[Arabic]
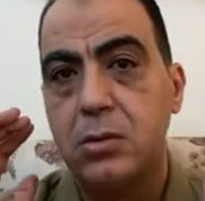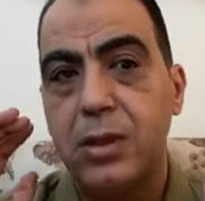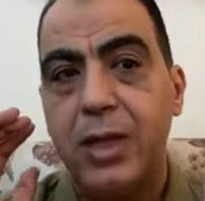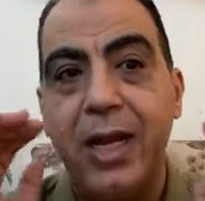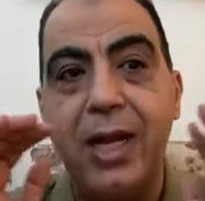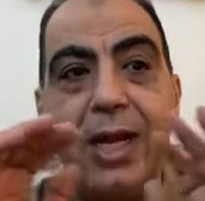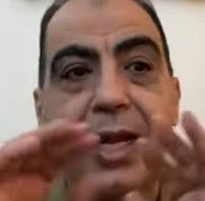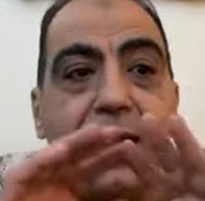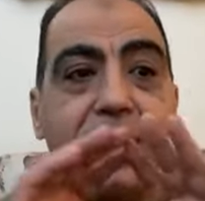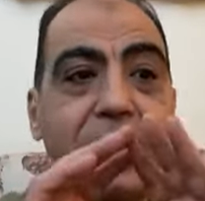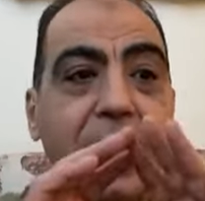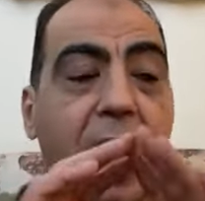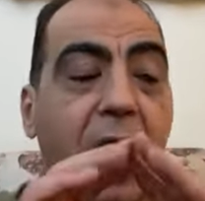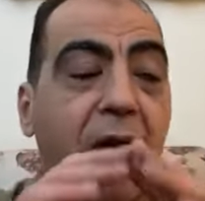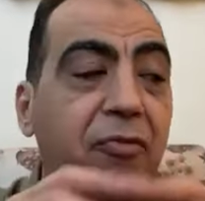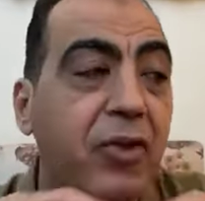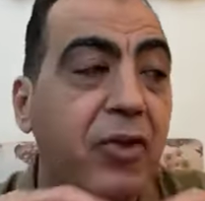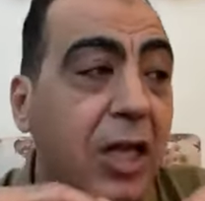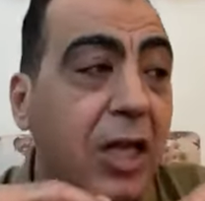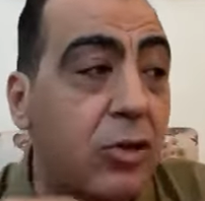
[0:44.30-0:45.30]
اللي انت
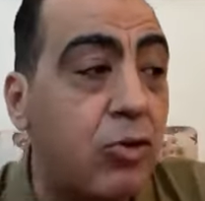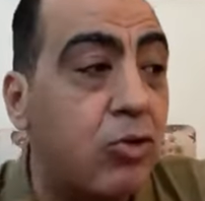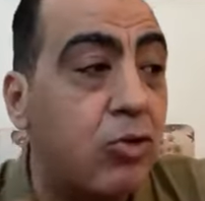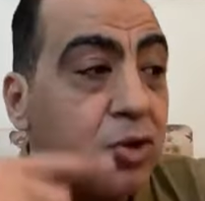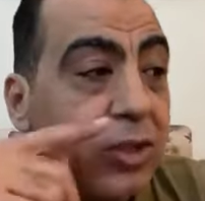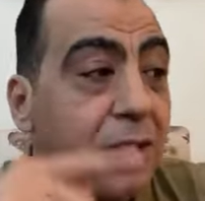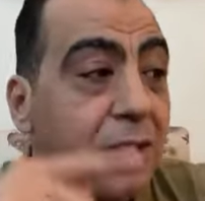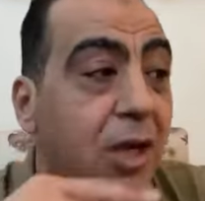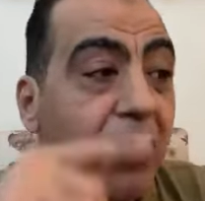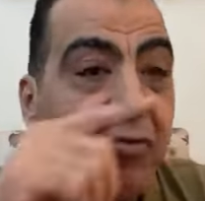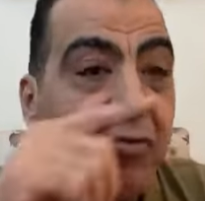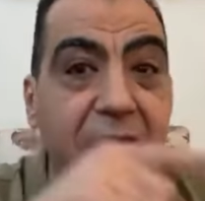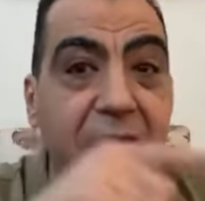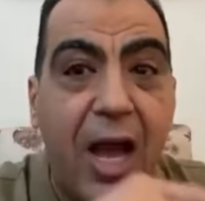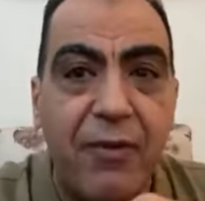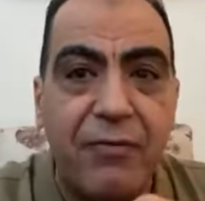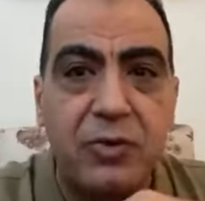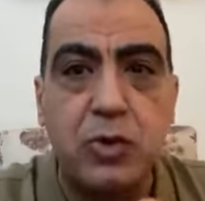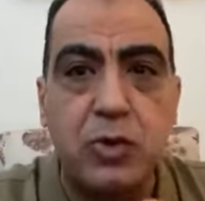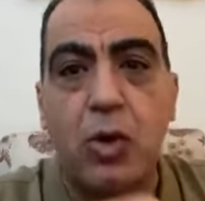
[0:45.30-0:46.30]
افقدته الثقه في
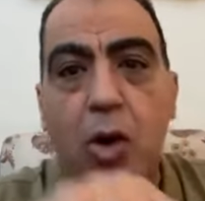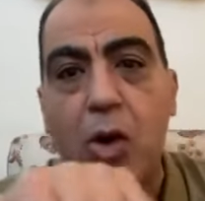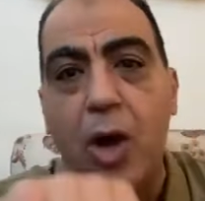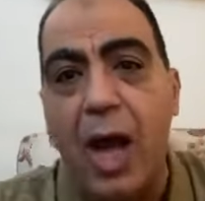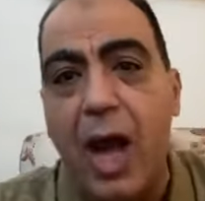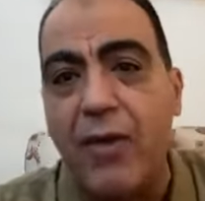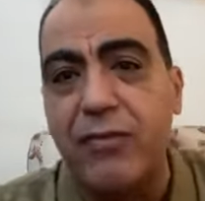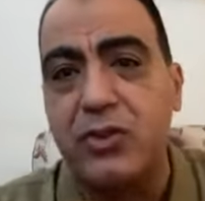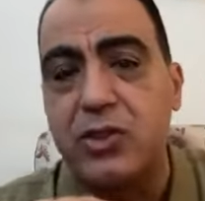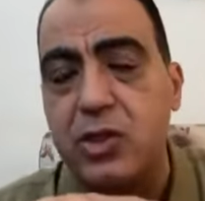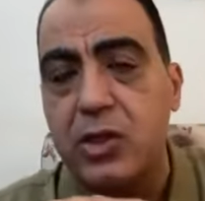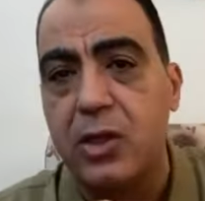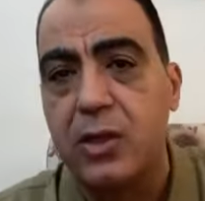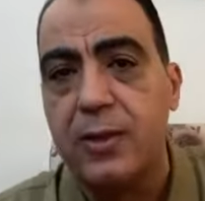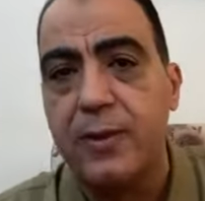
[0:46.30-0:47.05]
نفسه وهو قفشه